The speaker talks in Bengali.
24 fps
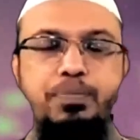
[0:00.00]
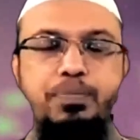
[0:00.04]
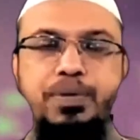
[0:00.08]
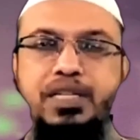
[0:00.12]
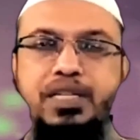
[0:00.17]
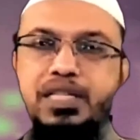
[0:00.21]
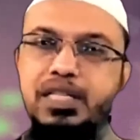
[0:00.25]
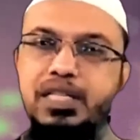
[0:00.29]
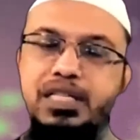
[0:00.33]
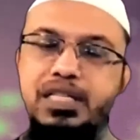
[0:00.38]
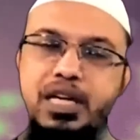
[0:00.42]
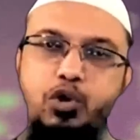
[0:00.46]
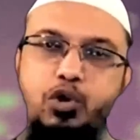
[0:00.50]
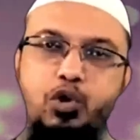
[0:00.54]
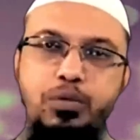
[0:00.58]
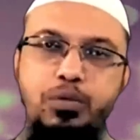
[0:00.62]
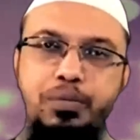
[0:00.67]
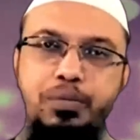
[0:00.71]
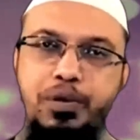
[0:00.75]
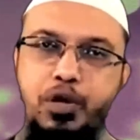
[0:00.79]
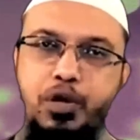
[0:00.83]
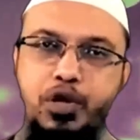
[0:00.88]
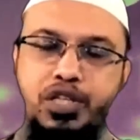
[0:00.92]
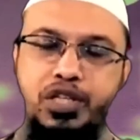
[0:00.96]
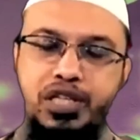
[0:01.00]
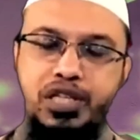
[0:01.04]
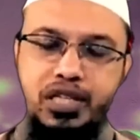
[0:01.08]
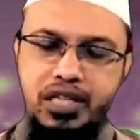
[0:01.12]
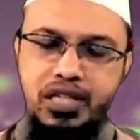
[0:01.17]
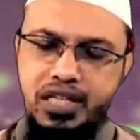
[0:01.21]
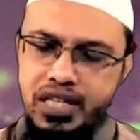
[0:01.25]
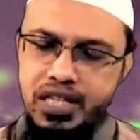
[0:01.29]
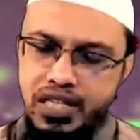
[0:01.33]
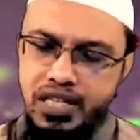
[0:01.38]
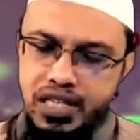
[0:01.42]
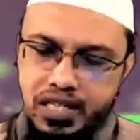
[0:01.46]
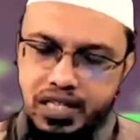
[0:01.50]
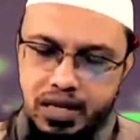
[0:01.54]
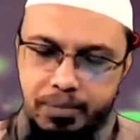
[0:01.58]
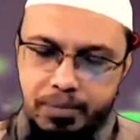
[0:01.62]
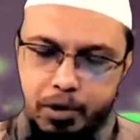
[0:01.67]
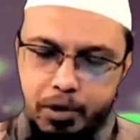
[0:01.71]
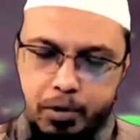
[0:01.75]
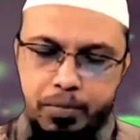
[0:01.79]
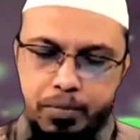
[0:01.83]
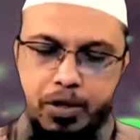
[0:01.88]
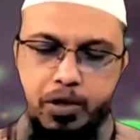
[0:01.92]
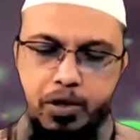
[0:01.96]
জন্য আপনি চেষ্টা করবেন বিনয়ের সাথে সেই চেষ্টা
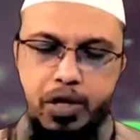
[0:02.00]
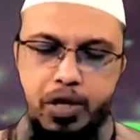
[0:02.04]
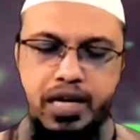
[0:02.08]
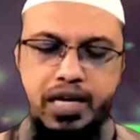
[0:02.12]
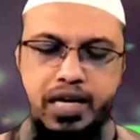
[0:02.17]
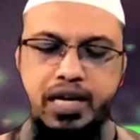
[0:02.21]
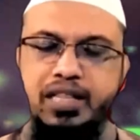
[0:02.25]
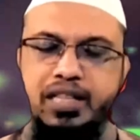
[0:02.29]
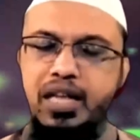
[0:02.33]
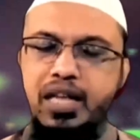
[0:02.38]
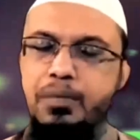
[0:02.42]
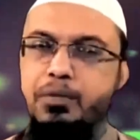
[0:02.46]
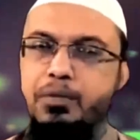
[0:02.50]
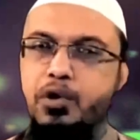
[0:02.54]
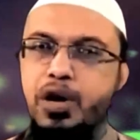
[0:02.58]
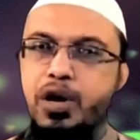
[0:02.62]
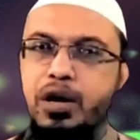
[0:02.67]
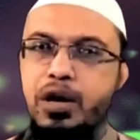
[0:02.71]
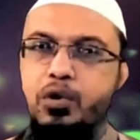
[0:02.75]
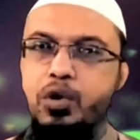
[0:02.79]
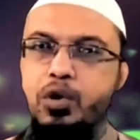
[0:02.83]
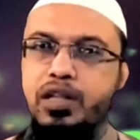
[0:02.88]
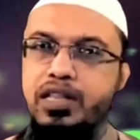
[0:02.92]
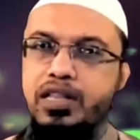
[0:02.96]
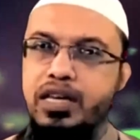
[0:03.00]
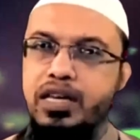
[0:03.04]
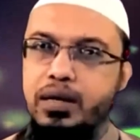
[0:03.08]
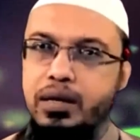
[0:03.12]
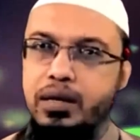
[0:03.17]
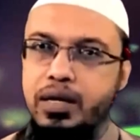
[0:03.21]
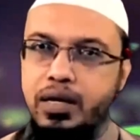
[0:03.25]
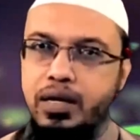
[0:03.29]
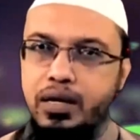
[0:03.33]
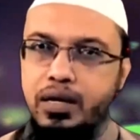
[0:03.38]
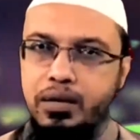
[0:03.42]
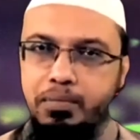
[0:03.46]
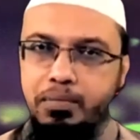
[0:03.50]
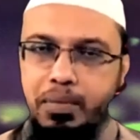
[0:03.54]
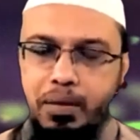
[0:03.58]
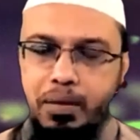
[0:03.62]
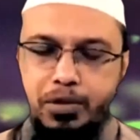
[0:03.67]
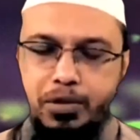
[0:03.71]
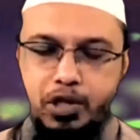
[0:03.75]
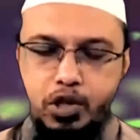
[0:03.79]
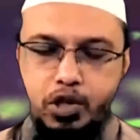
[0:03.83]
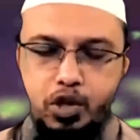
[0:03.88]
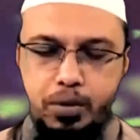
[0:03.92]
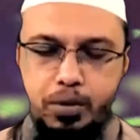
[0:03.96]
আপনি অব্যাহত রাখলেন তারপর না করলে তিনি
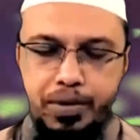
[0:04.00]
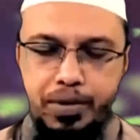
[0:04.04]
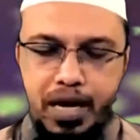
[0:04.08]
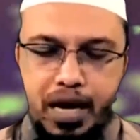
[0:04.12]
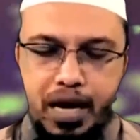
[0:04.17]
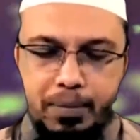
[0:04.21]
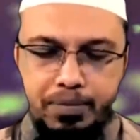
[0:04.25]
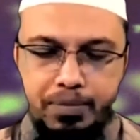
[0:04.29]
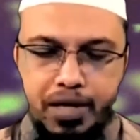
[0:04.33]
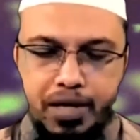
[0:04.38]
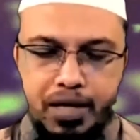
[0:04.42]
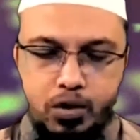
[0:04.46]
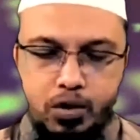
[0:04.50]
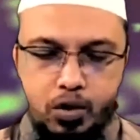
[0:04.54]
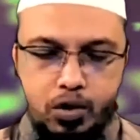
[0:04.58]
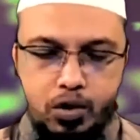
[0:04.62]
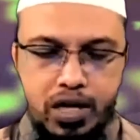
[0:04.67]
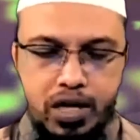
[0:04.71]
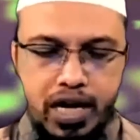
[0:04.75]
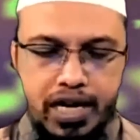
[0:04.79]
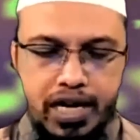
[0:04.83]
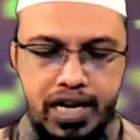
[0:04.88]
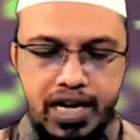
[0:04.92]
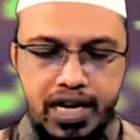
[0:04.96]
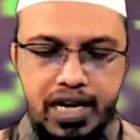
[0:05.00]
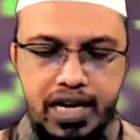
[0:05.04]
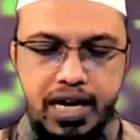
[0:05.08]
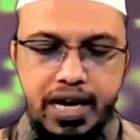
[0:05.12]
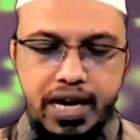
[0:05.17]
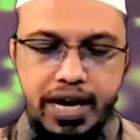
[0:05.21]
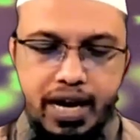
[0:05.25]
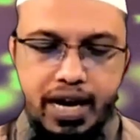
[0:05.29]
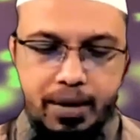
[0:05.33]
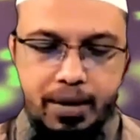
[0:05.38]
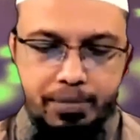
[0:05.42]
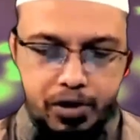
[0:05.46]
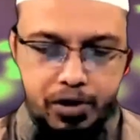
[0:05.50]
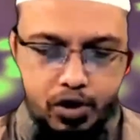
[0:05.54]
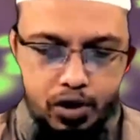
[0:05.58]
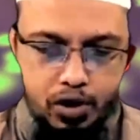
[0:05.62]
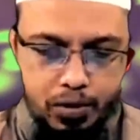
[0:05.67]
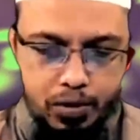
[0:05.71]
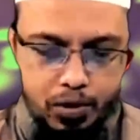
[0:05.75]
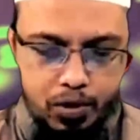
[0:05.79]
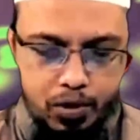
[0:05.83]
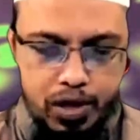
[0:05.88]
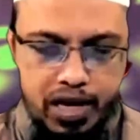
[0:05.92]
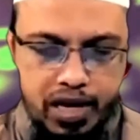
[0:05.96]
পাপিষ্ট হবেন আপনার কোনো দায় নেই আপনি
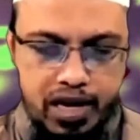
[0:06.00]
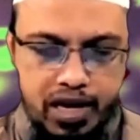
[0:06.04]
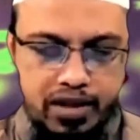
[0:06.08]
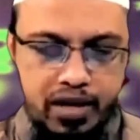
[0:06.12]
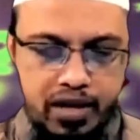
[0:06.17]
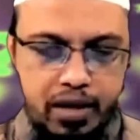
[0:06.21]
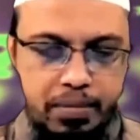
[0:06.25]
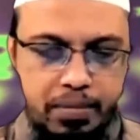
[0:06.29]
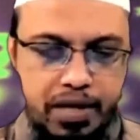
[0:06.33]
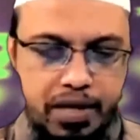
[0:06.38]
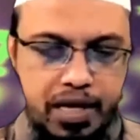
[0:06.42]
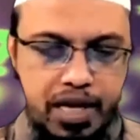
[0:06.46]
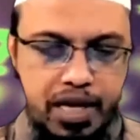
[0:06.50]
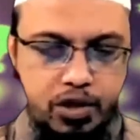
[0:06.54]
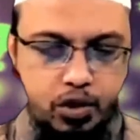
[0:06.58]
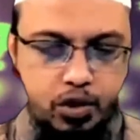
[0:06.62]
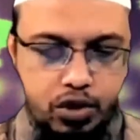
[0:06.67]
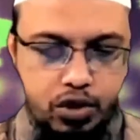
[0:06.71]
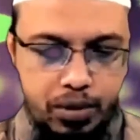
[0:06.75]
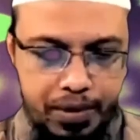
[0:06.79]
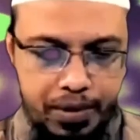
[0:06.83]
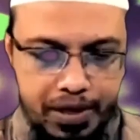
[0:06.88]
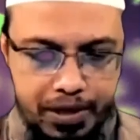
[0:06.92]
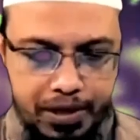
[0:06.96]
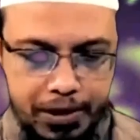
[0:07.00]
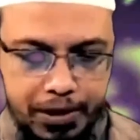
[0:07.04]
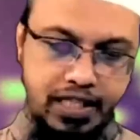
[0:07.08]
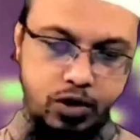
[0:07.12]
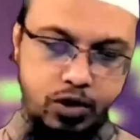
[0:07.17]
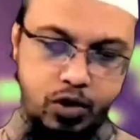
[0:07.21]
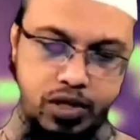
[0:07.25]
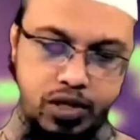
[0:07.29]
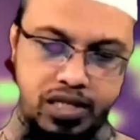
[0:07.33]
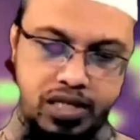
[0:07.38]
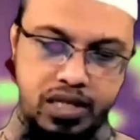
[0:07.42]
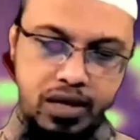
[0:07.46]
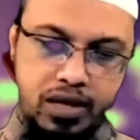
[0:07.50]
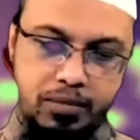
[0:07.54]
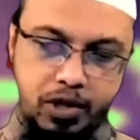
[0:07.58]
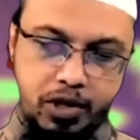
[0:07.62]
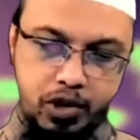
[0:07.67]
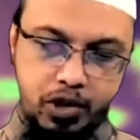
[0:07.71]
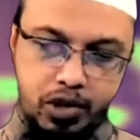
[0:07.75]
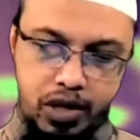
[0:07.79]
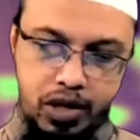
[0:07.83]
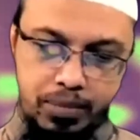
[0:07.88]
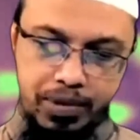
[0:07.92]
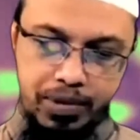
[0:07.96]
সবর খুললে আল্লাহ তালা আপনাকে আজর দিবেন তাজিদুল ইসলাম
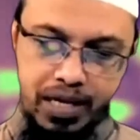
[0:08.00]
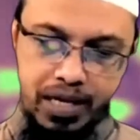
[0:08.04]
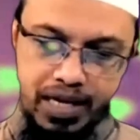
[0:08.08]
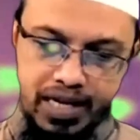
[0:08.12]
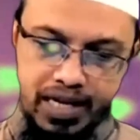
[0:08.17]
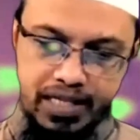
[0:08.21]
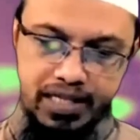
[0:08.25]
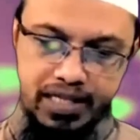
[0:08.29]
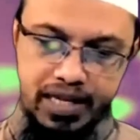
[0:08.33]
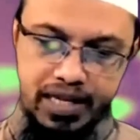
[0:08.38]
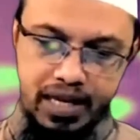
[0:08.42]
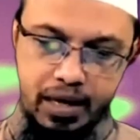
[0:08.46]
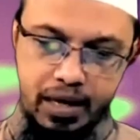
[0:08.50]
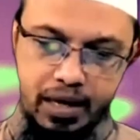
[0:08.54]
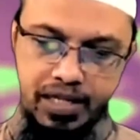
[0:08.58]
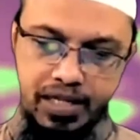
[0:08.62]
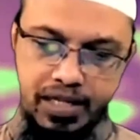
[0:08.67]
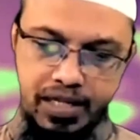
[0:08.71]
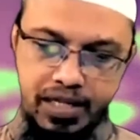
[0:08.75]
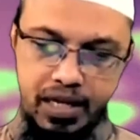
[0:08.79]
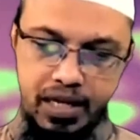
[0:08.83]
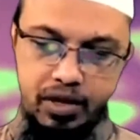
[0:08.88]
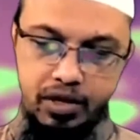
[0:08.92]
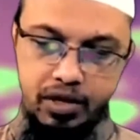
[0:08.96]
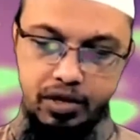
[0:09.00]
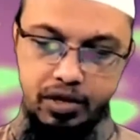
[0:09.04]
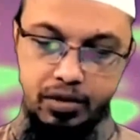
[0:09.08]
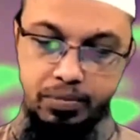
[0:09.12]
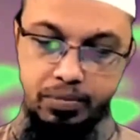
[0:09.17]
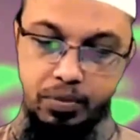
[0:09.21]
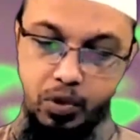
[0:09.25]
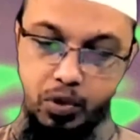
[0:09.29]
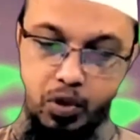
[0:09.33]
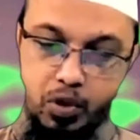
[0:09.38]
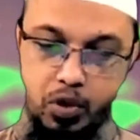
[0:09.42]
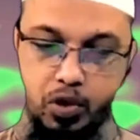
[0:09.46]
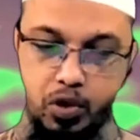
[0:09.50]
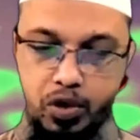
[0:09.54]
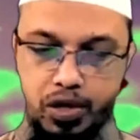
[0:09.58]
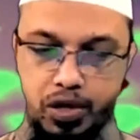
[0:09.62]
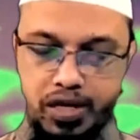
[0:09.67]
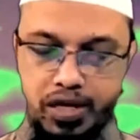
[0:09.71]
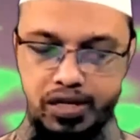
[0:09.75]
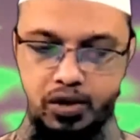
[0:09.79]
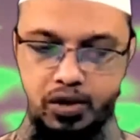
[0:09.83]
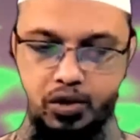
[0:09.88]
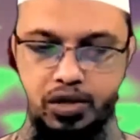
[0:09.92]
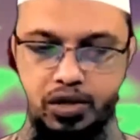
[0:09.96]
লস্কর আপনি লিখেছেন নামাজের তেলাওয়াত ভুল
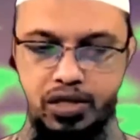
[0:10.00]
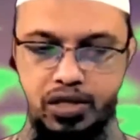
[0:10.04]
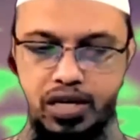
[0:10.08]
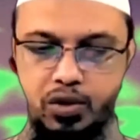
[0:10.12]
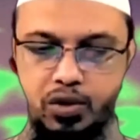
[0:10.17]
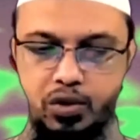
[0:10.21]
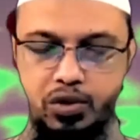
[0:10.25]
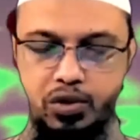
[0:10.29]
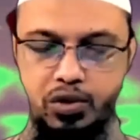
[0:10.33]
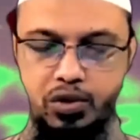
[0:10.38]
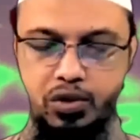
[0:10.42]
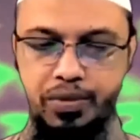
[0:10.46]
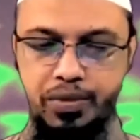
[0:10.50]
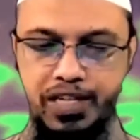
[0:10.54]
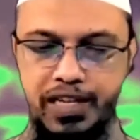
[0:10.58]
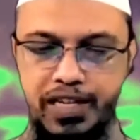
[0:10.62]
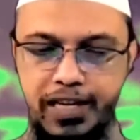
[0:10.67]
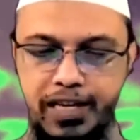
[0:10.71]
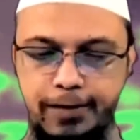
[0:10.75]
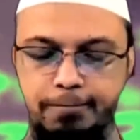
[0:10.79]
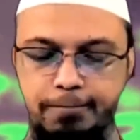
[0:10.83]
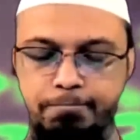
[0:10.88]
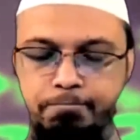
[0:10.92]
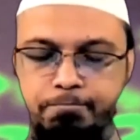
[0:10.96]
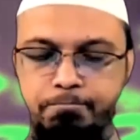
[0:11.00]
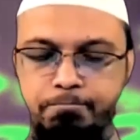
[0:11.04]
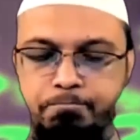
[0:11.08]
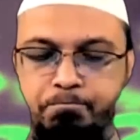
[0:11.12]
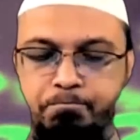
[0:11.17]
হলে সহযোগিতা করতে হবে কিনা